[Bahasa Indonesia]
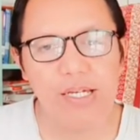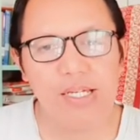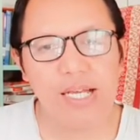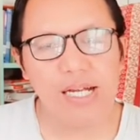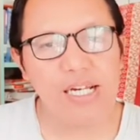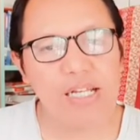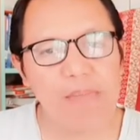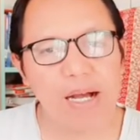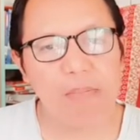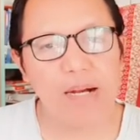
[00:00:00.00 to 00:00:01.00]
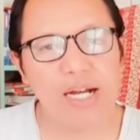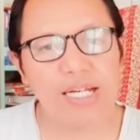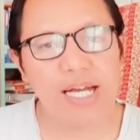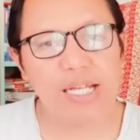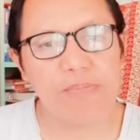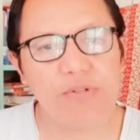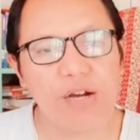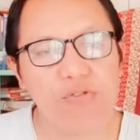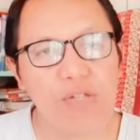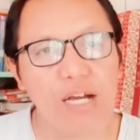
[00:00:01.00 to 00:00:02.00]
Yang kelima menghindari punya
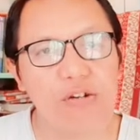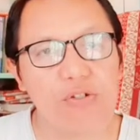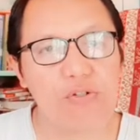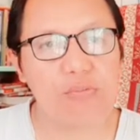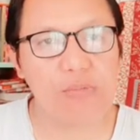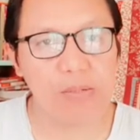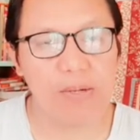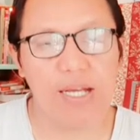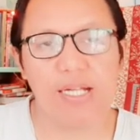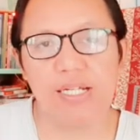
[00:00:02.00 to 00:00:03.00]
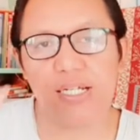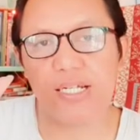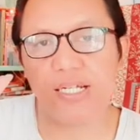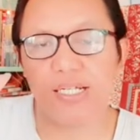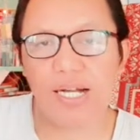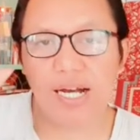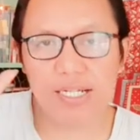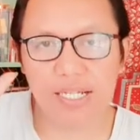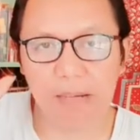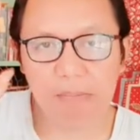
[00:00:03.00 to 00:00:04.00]
hutang konsumtif. Nah, ini jangan
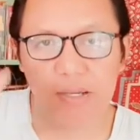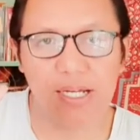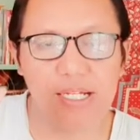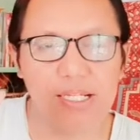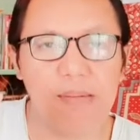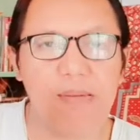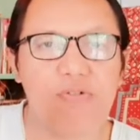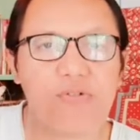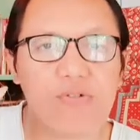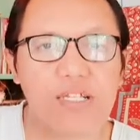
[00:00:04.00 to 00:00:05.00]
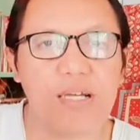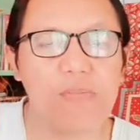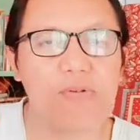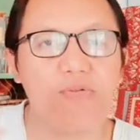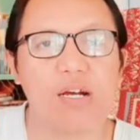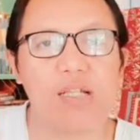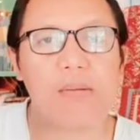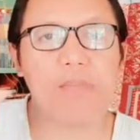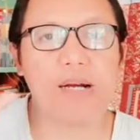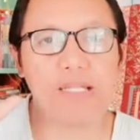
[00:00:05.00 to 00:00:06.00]
sampai kita mau sukses tapi hutangnya
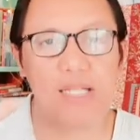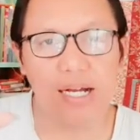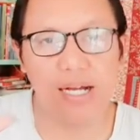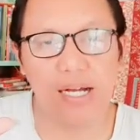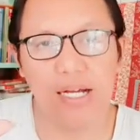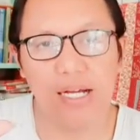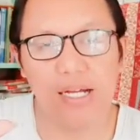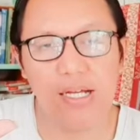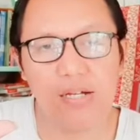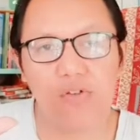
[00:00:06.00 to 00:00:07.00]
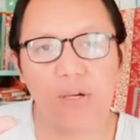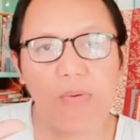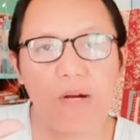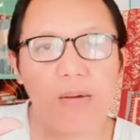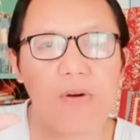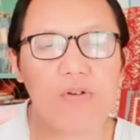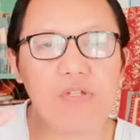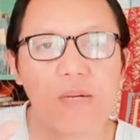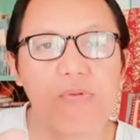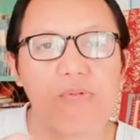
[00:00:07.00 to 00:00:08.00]
banyak kita nggak pengusut
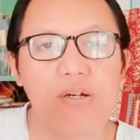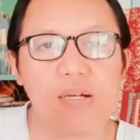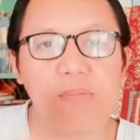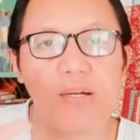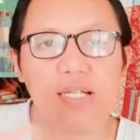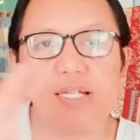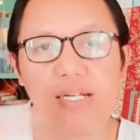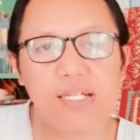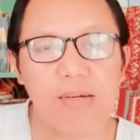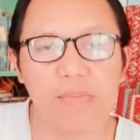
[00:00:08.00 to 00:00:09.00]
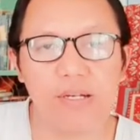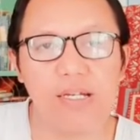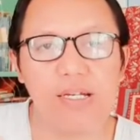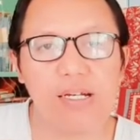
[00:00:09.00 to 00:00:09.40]
tapi hutangnya banyak jangan sampai